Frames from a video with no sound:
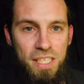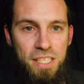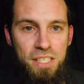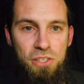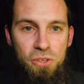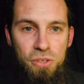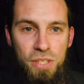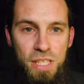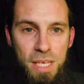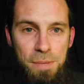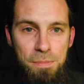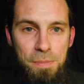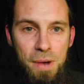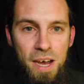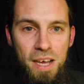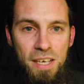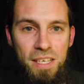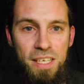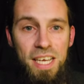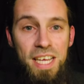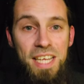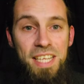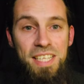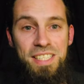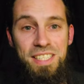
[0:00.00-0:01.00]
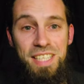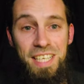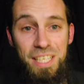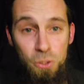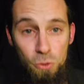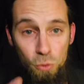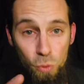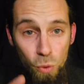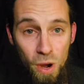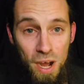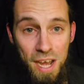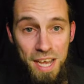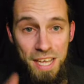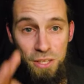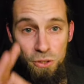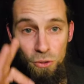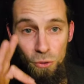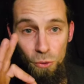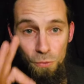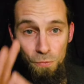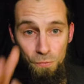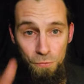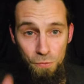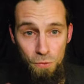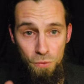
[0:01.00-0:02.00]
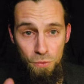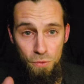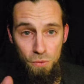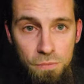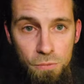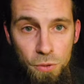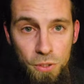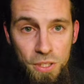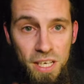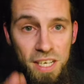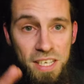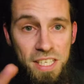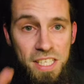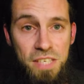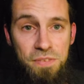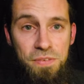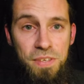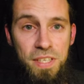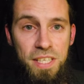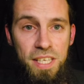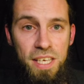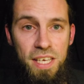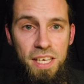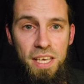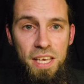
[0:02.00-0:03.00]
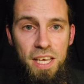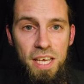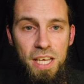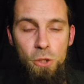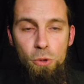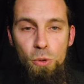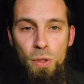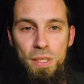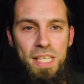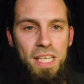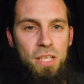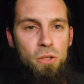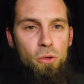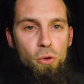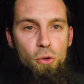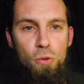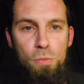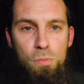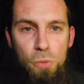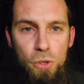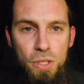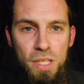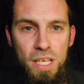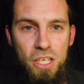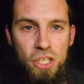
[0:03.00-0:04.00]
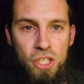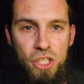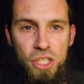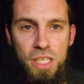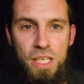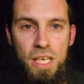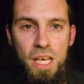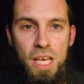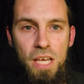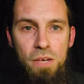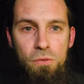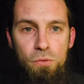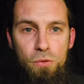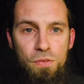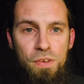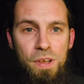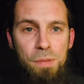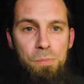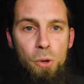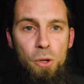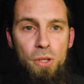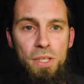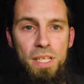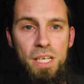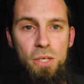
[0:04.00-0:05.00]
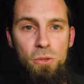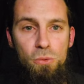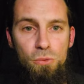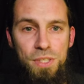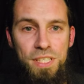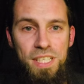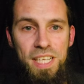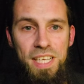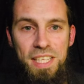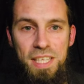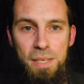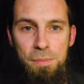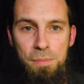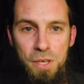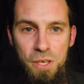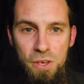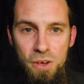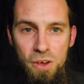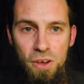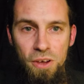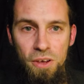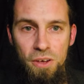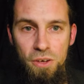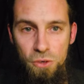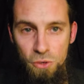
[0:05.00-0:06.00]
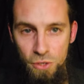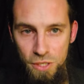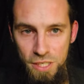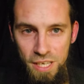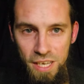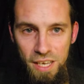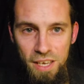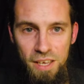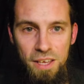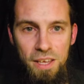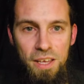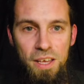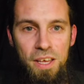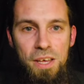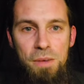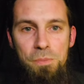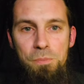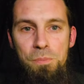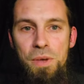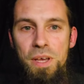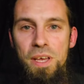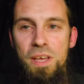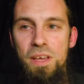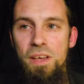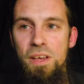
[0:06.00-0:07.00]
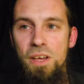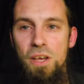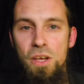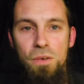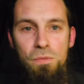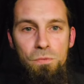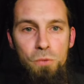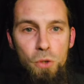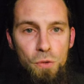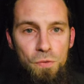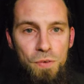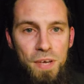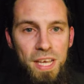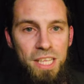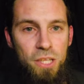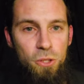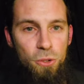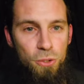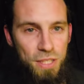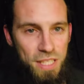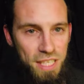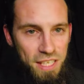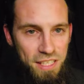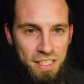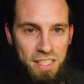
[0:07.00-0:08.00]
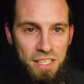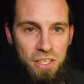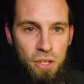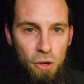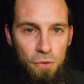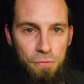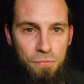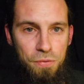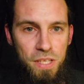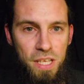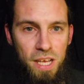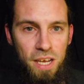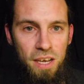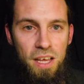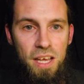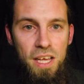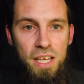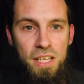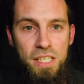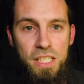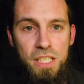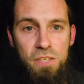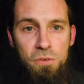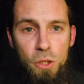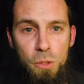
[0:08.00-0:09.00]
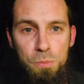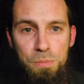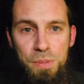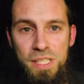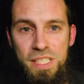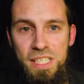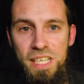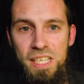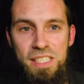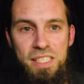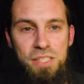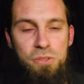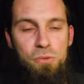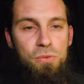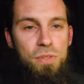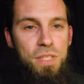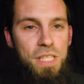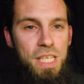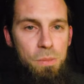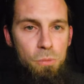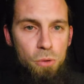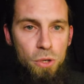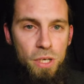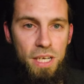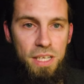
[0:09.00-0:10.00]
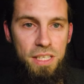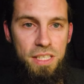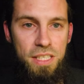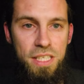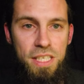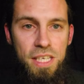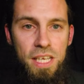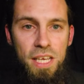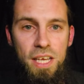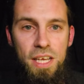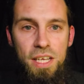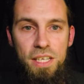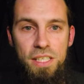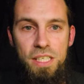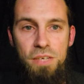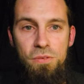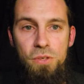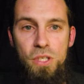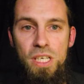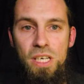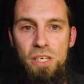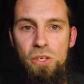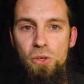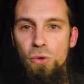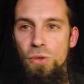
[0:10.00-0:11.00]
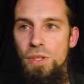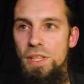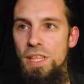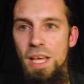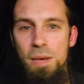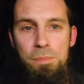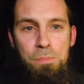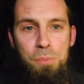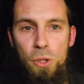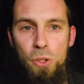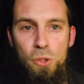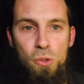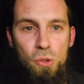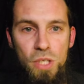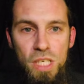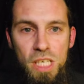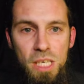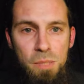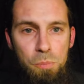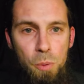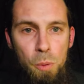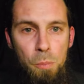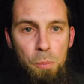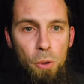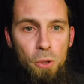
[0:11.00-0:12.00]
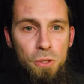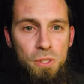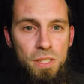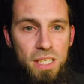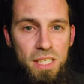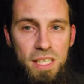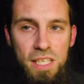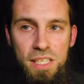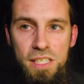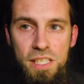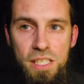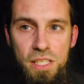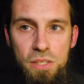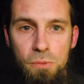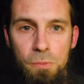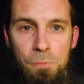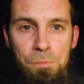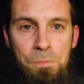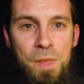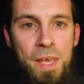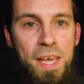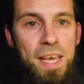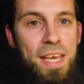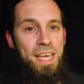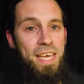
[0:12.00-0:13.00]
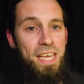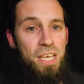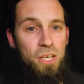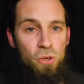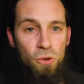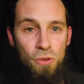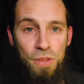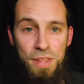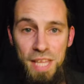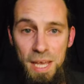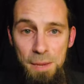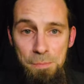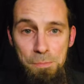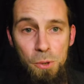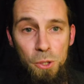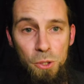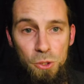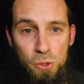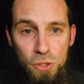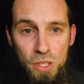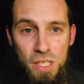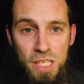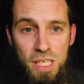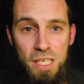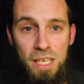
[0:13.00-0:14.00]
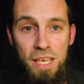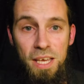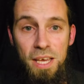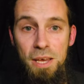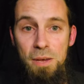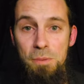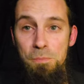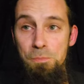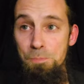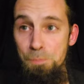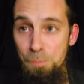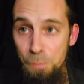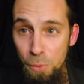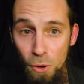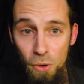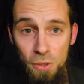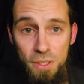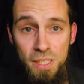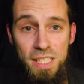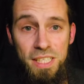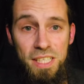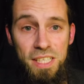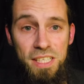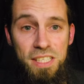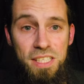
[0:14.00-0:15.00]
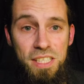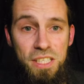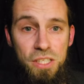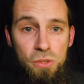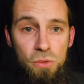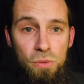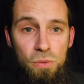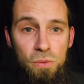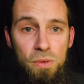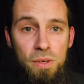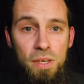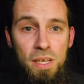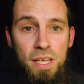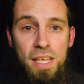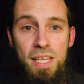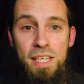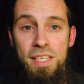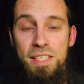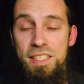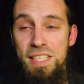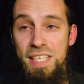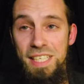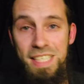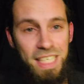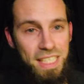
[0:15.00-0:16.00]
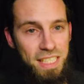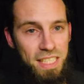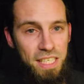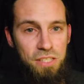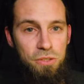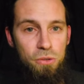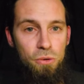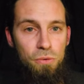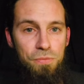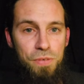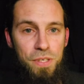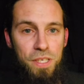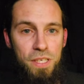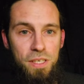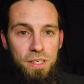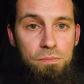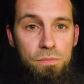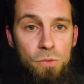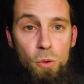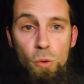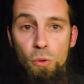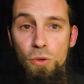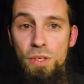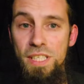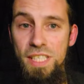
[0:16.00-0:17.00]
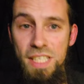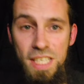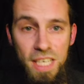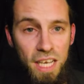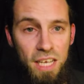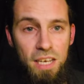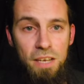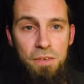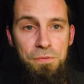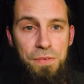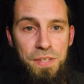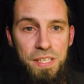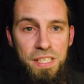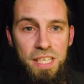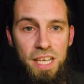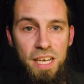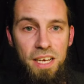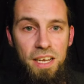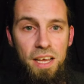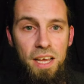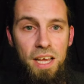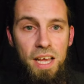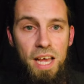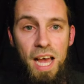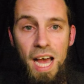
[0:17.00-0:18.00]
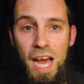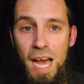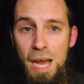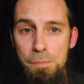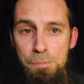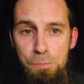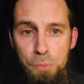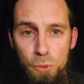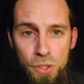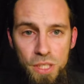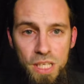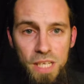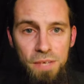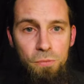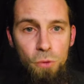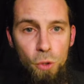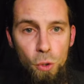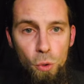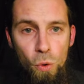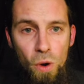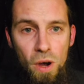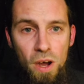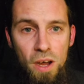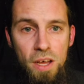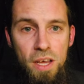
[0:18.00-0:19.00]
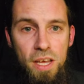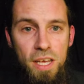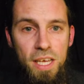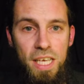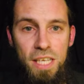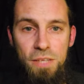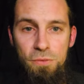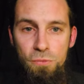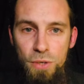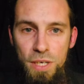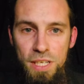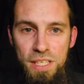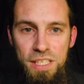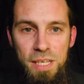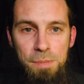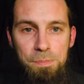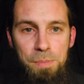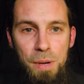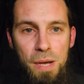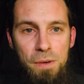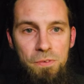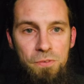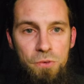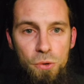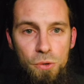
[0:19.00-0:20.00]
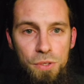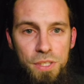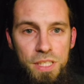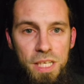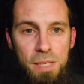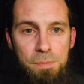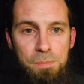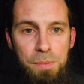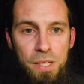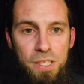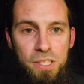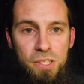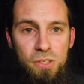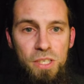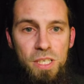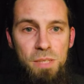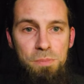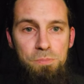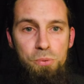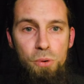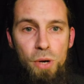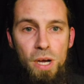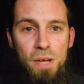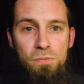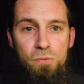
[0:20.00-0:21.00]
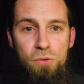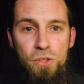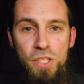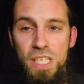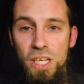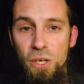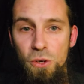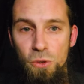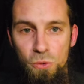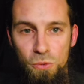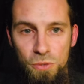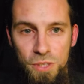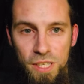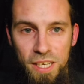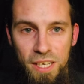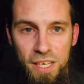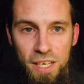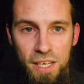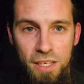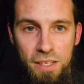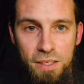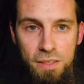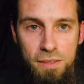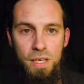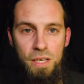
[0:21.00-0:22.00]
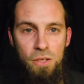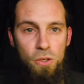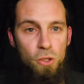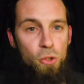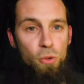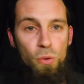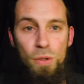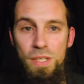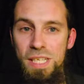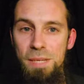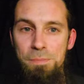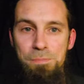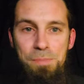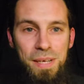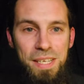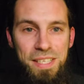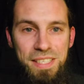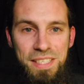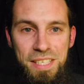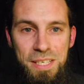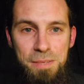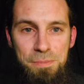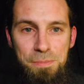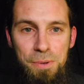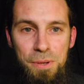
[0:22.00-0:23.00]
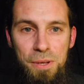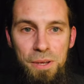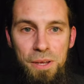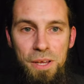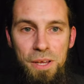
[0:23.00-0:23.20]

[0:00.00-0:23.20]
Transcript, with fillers: qui se démarque, ça doit être vous. Votre activité doit être une monarchie. Vous devez prendre les conseils des meilleurs, ok Mais vous devez être le décideur final. Si votre business est une démocratie, ça veut dire que n'importe qui peut prendre des décisions. Et quand n'importe qui prend des décisions, c'est catastrophique. Donc tirez les ficelles, imposez vos lois et ne vous laissez pas influencer par ceux qui pourraient vous dire le contraire. Le troisième principe,